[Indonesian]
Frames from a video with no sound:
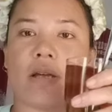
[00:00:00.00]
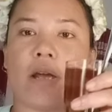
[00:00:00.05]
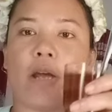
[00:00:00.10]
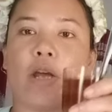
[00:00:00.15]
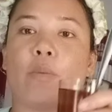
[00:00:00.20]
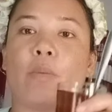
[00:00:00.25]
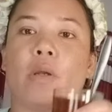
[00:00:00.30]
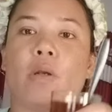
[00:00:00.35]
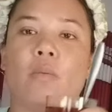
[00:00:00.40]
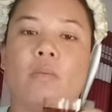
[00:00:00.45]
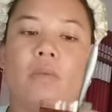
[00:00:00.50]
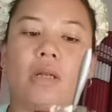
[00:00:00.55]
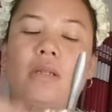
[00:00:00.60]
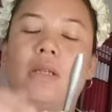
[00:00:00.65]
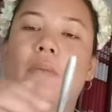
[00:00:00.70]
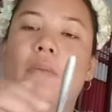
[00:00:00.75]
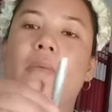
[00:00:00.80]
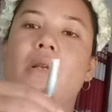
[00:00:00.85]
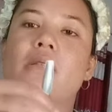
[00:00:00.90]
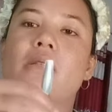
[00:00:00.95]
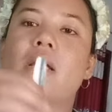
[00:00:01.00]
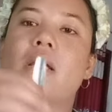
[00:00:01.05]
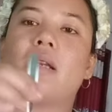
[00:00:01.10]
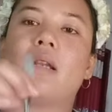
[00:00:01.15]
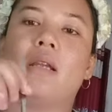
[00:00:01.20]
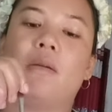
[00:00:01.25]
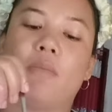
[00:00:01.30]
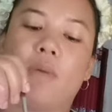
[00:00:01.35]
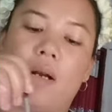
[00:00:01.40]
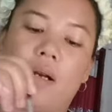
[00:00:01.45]
minum teh manis adik
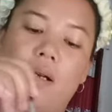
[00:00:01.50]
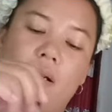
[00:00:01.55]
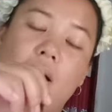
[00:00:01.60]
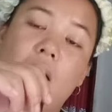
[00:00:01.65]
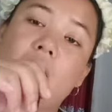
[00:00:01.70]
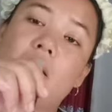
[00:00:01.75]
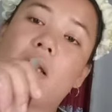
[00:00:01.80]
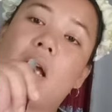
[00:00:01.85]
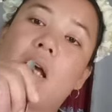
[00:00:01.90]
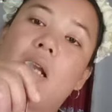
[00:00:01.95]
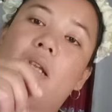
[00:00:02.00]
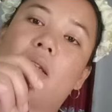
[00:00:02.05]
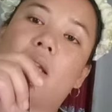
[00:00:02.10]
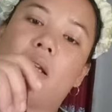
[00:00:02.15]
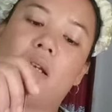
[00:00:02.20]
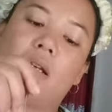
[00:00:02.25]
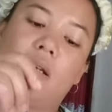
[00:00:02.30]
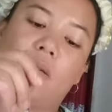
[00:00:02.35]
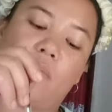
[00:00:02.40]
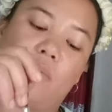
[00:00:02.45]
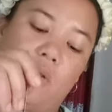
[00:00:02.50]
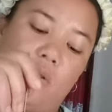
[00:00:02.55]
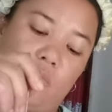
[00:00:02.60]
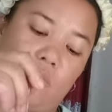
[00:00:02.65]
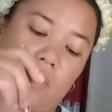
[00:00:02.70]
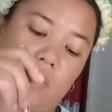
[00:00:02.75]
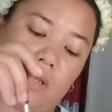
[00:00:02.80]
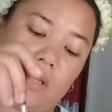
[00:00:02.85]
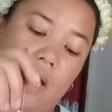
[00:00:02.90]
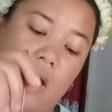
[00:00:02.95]
ipar nggak jadi tadi
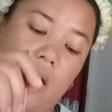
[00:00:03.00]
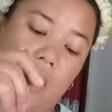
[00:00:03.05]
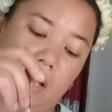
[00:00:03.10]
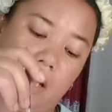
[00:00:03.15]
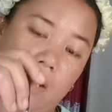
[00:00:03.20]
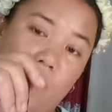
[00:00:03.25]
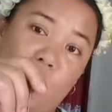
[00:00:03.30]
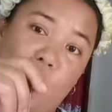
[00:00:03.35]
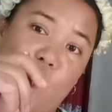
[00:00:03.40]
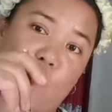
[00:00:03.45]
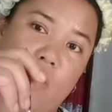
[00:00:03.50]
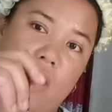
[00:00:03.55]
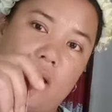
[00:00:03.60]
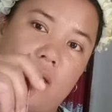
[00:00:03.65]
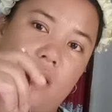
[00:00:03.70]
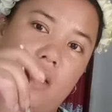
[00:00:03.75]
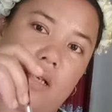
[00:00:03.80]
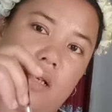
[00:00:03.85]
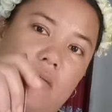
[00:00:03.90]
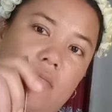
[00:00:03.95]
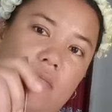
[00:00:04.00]
diminumnya sayang kan mubazir